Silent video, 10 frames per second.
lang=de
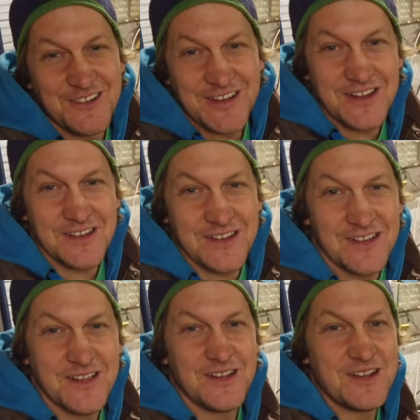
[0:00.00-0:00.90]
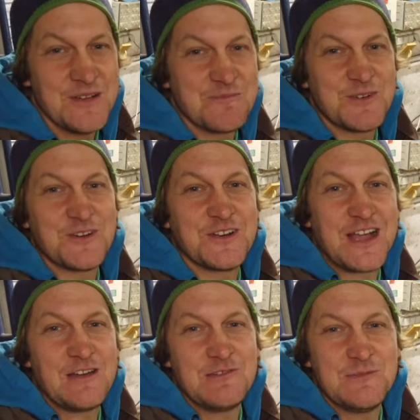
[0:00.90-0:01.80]
und dann nimmt man noch einen
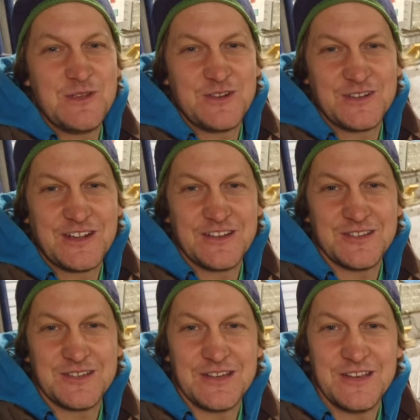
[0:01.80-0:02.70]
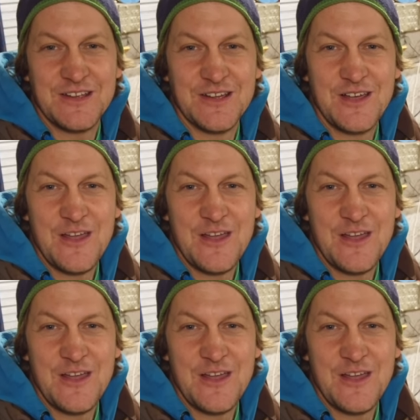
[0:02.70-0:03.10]
Kaffee mit und dann ist die